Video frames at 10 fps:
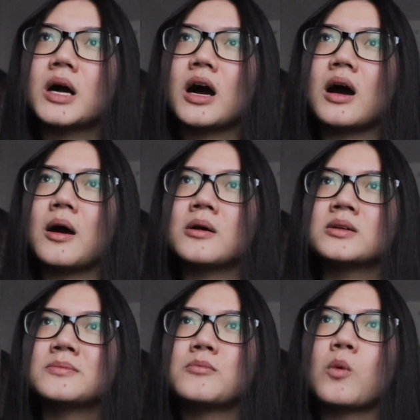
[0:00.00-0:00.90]
uh,
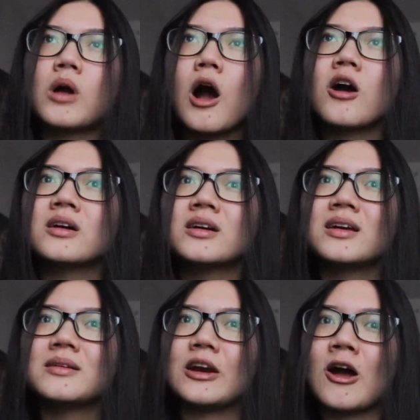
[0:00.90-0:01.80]
một con
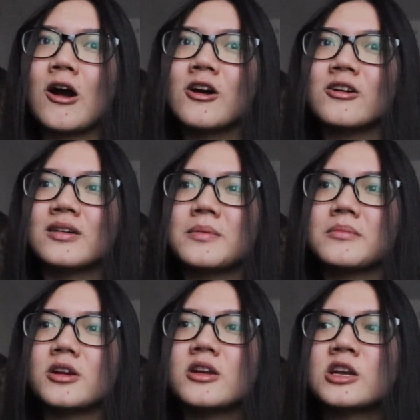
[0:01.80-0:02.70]
nào đó
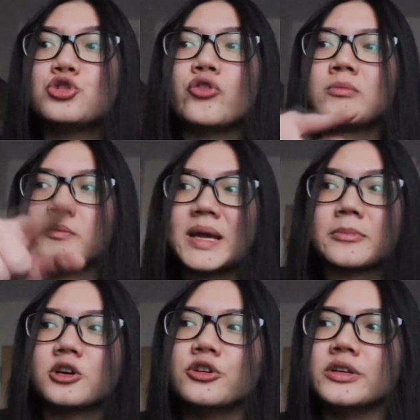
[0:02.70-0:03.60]
nó đi nói chuyện với
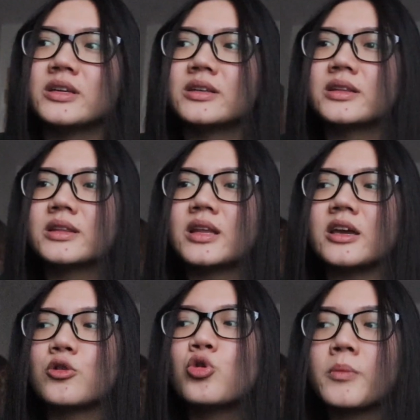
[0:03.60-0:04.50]
100 người
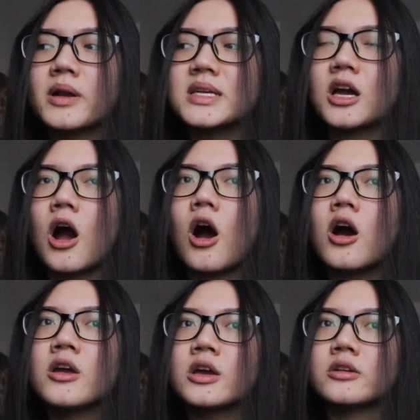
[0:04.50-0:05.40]
thì cuối cùng nó sẽ
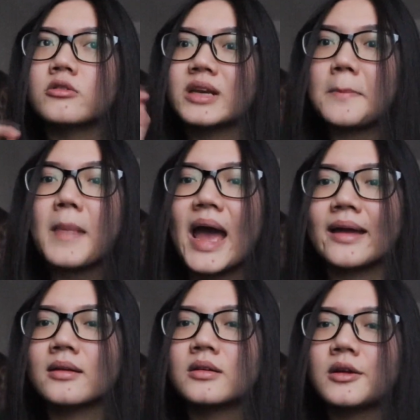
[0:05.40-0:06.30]
có được 5
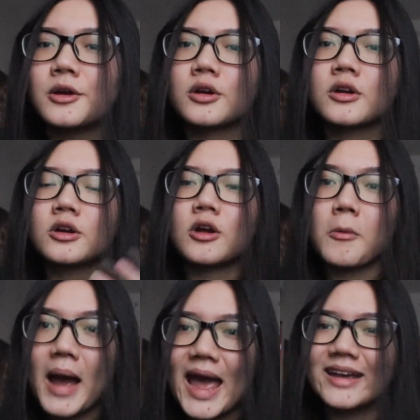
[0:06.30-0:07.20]
bạn
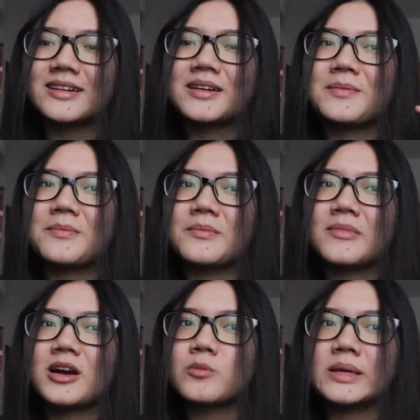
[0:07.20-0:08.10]
còn bạn
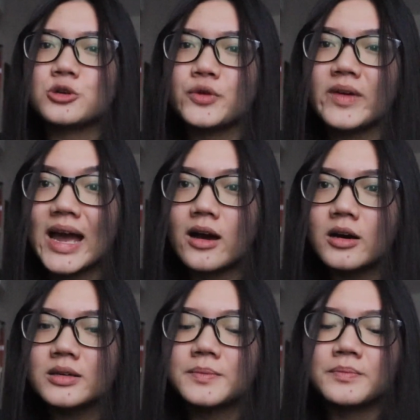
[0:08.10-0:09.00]
không thể nói chuyện với ai
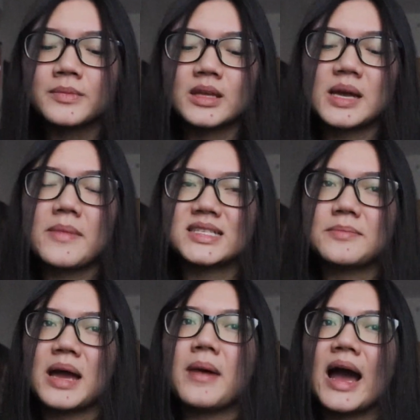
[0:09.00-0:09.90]
hết thì các bạn
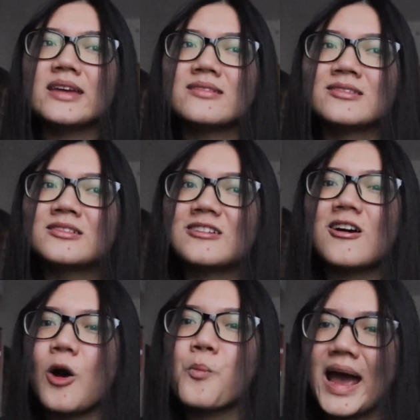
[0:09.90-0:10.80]
sẽ mãi mãi
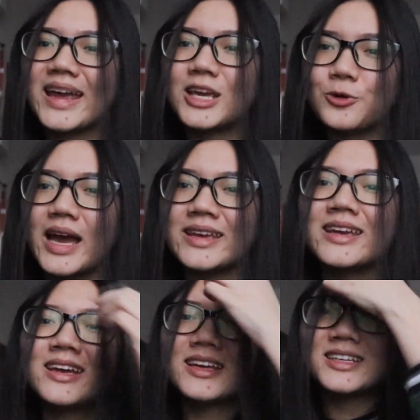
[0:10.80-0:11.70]
có không bạn kiểu vậy
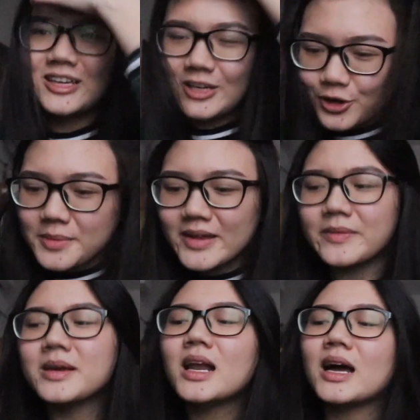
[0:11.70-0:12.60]
thì kiểu các bạn
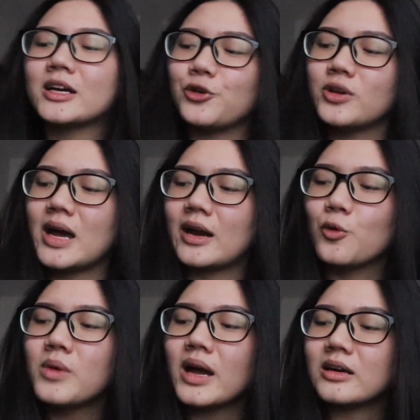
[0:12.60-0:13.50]
phải biết là kiểu như là
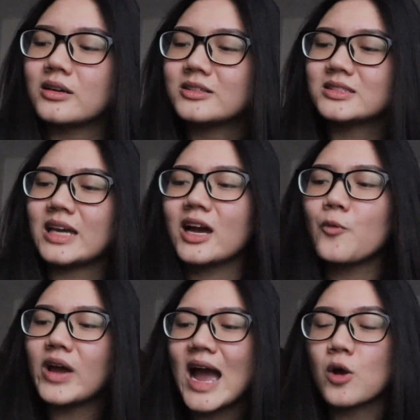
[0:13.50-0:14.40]
đúng là sẽ
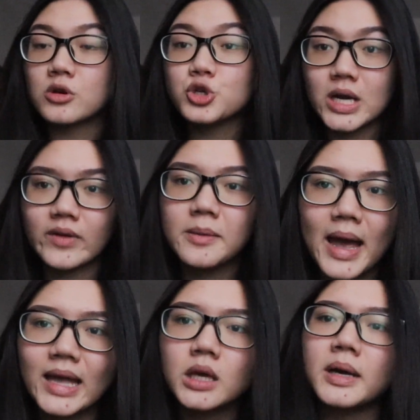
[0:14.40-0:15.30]
không phải ai cũng nói chuyện lại với các
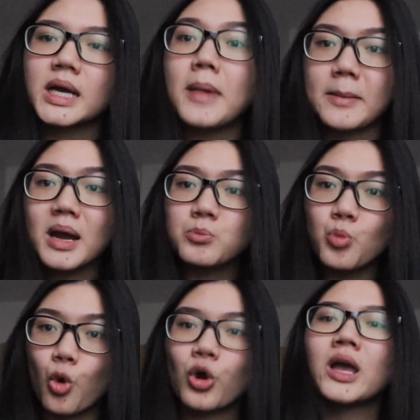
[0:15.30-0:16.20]
bạn nhưng mà các bạn bắt
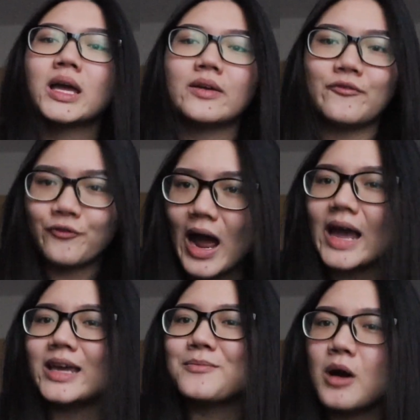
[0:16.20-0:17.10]
buộc
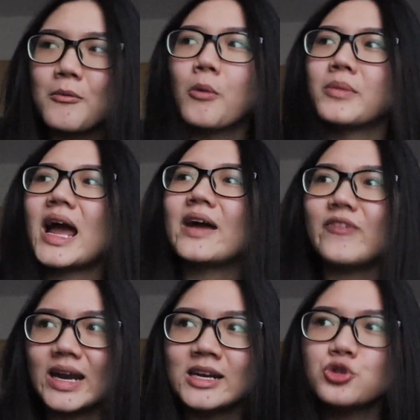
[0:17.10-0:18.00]
phải mở mồm ra
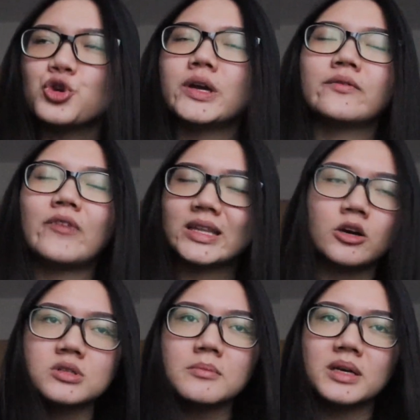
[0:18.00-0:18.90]
phải đi nói chuyện phải
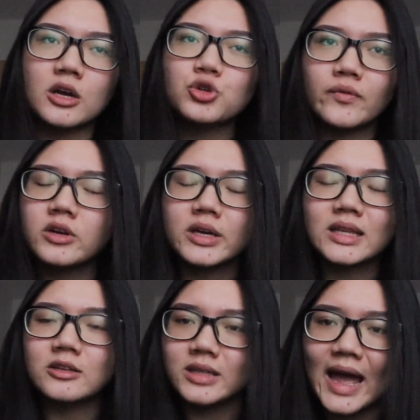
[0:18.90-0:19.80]
thử sức mình nói chuyện với
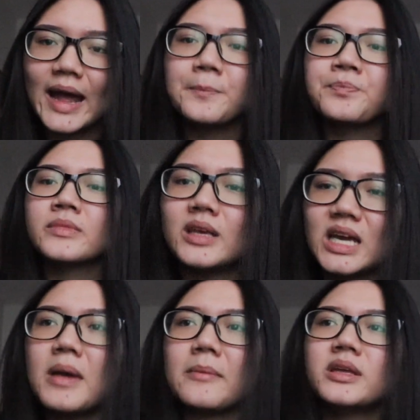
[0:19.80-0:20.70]
người người ta
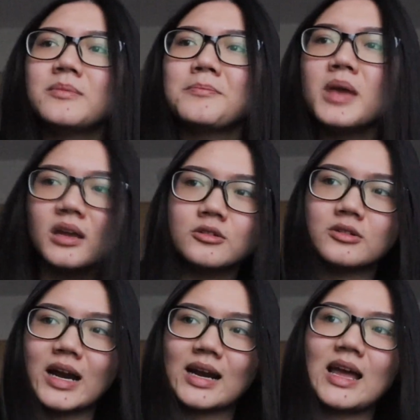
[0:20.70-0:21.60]
thì các bạn mới biết
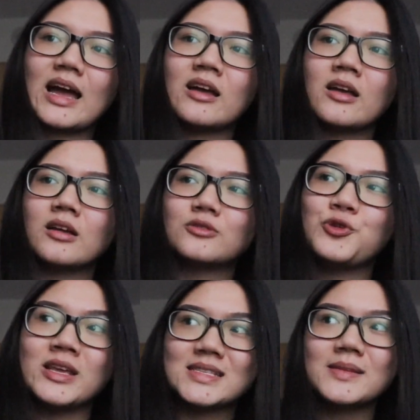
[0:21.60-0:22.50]
được rằng là
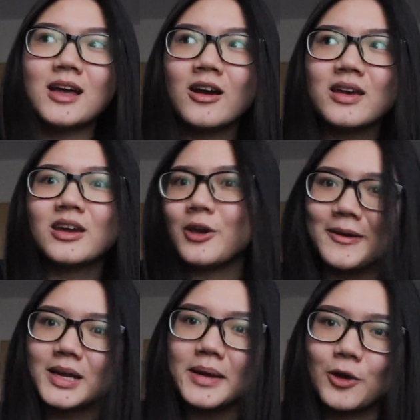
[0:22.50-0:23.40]
chuyện gì sắp tới
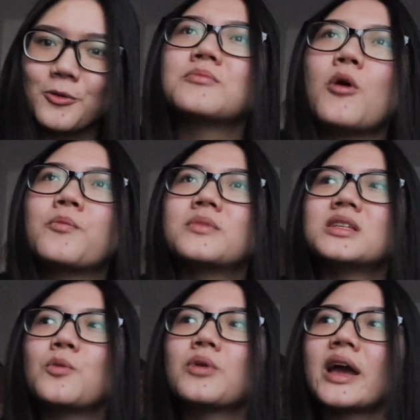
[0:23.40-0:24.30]
các bạn hiểu không một
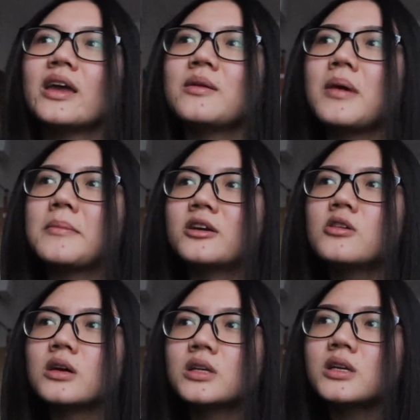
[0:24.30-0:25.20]
trong cái mà mình
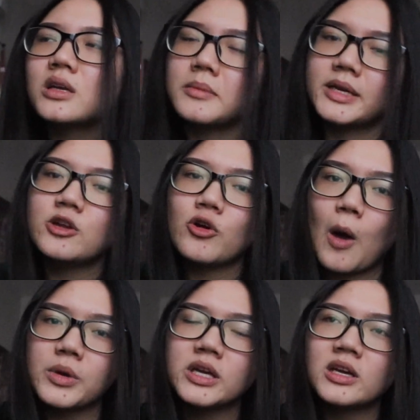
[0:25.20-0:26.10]
rất là thích khi mà đi du
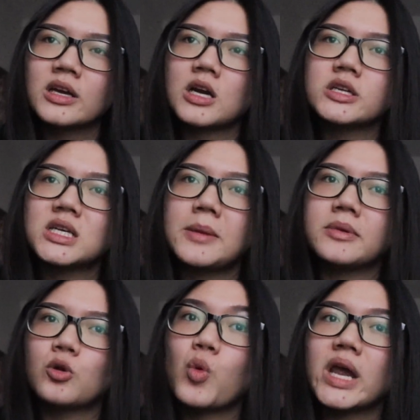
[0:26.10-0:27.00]
học ấy đó chỉ là
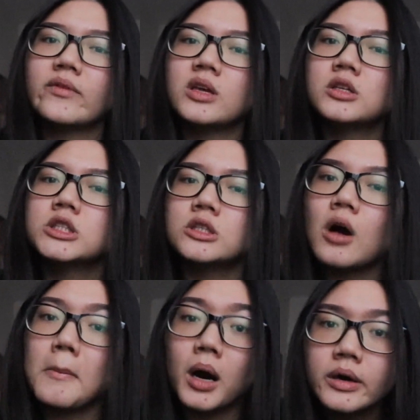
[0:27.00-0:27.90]
mình được quen với những người
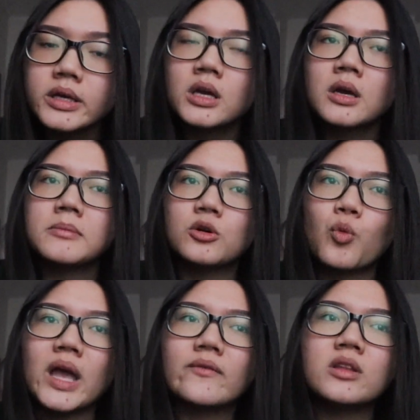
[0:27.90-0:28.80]
rất là mới mình được
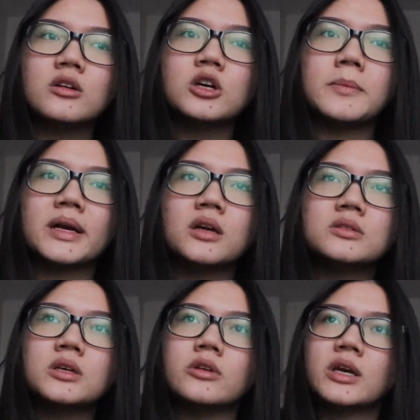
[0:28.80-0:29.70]
quen với những người mà
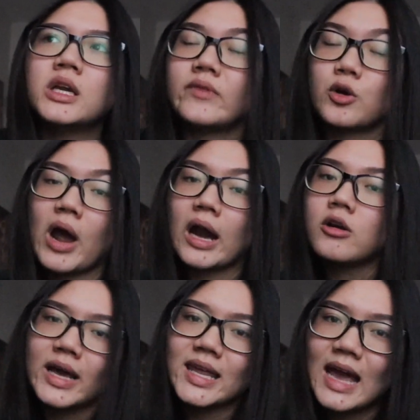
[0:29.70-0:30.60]
đến từ những cái nền văn hóa
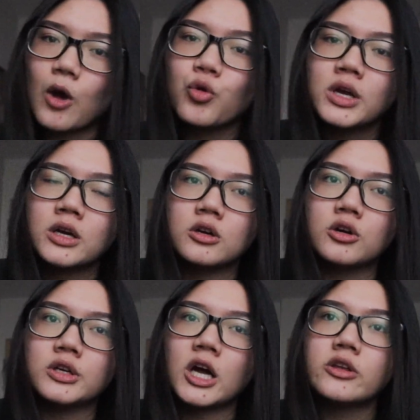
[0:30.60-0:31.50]
rất là khác nhau
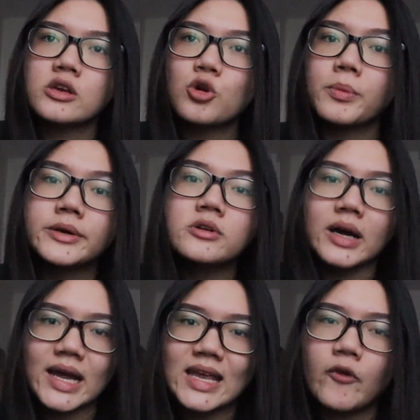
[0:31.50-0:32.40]
rồi nói những cái ngôn ngữ rất
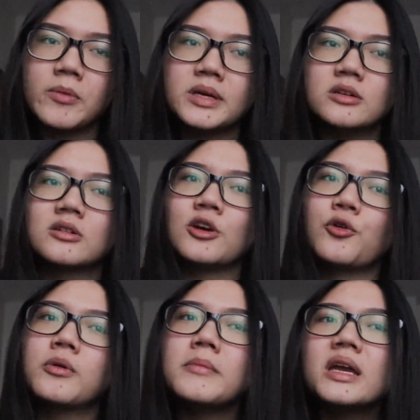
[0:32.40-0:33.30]
là khác nhau và mình được
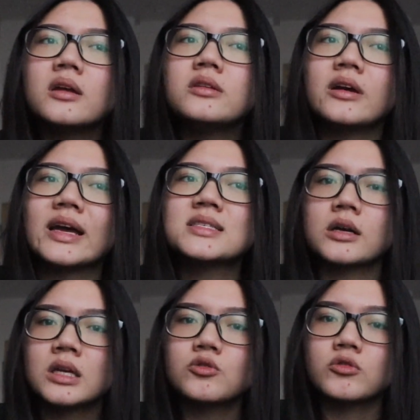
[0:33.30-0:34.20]
kiểu biết đến những cái
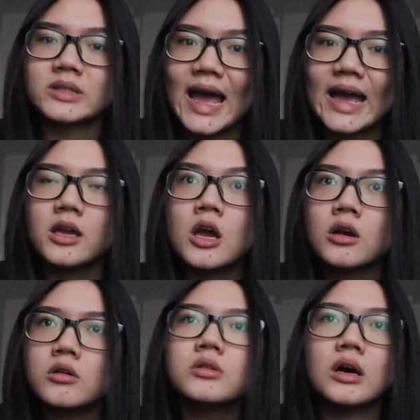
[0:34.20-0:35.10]
sở thích của người ta ấy
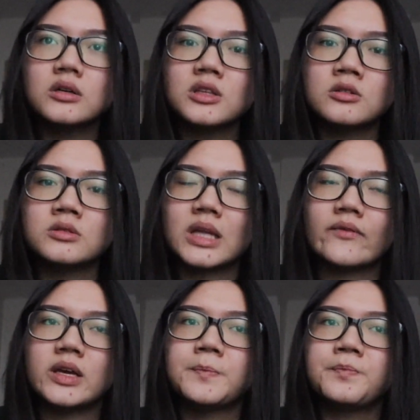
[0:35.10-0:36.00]
nó rất là ấn tượng
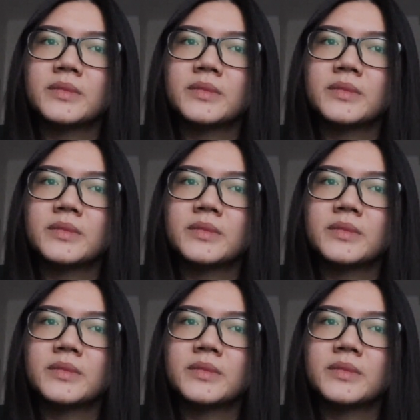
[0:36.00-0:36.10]
tại vì